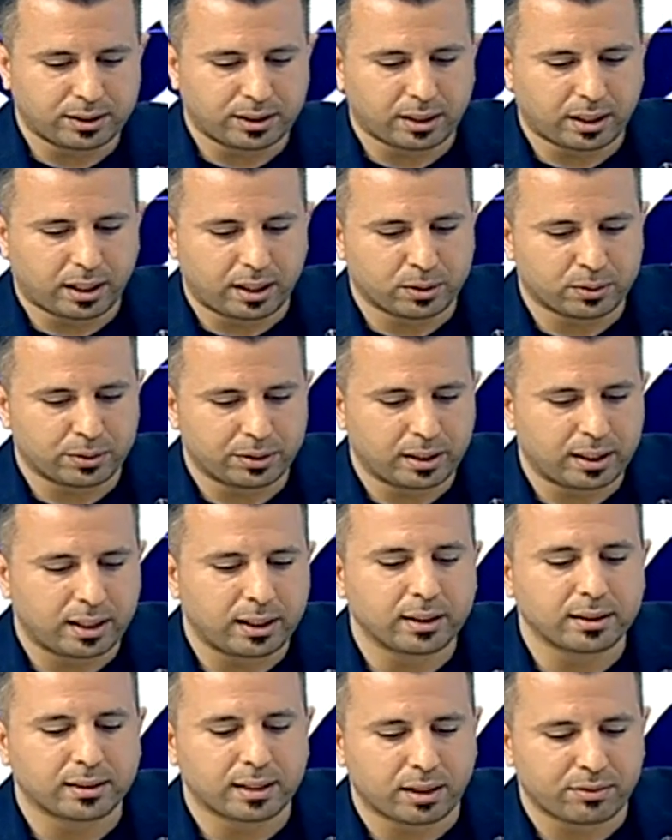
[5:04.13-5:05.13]
راح يكون
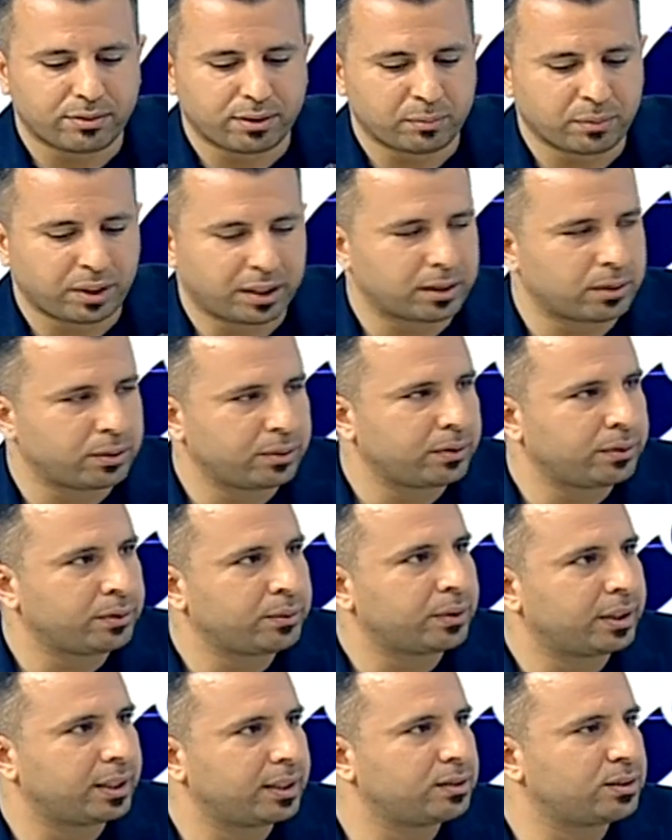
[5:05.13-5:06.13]
له دافع معنوي
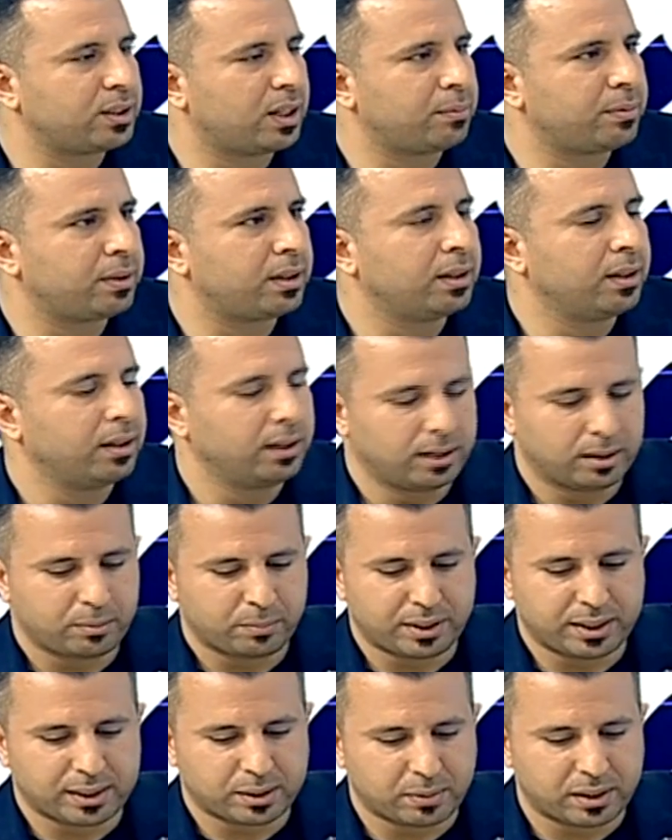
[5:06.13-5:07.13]
وايجابي
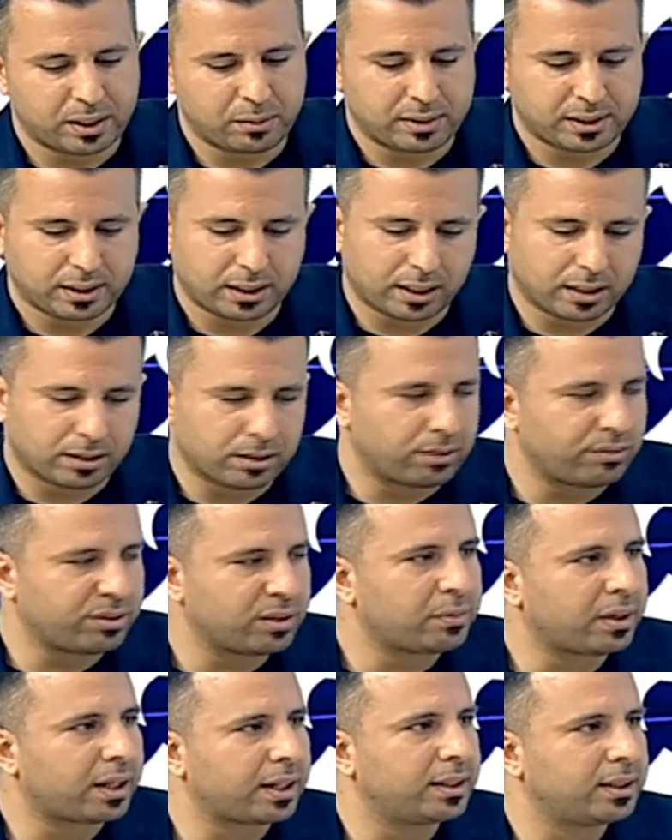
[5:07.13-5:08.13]
بالنسبه لمسيرتهم في
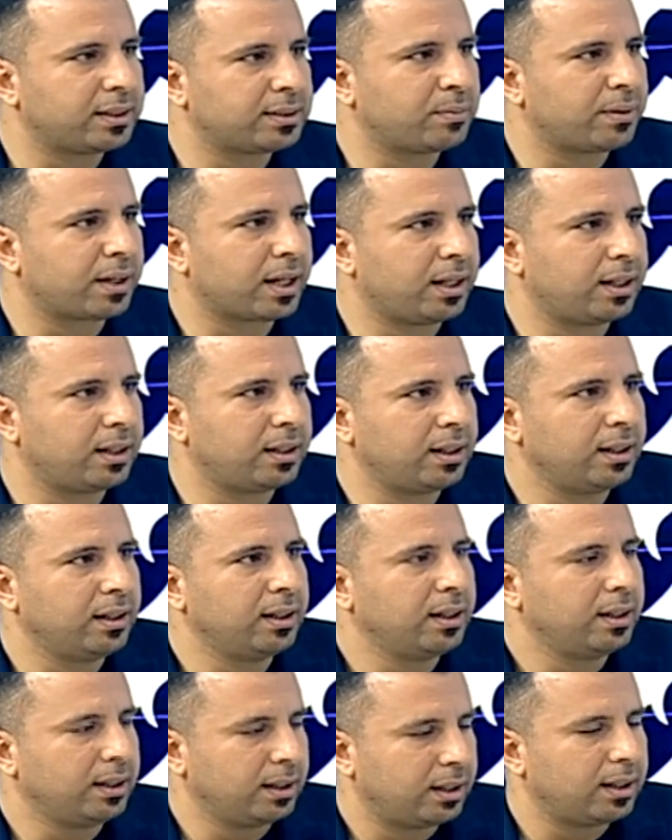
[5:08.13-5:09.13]
بقيه مراحل
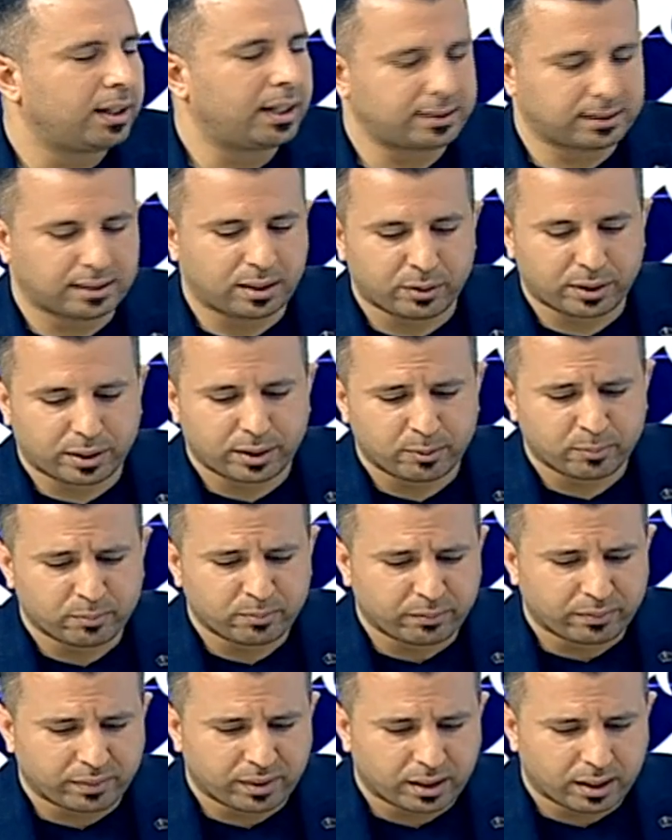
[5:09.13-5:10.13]
الدوري
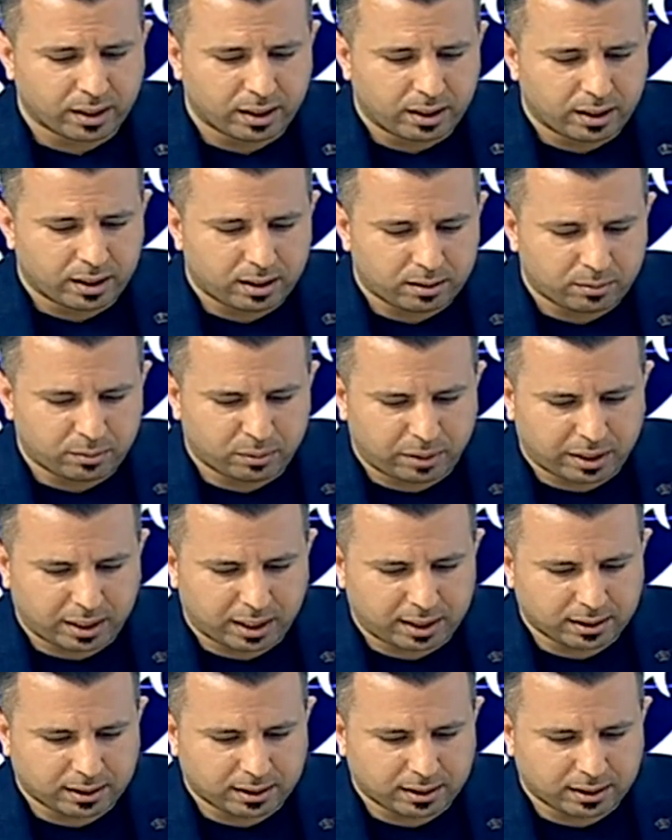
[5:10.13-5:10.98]
بالضبط مباريات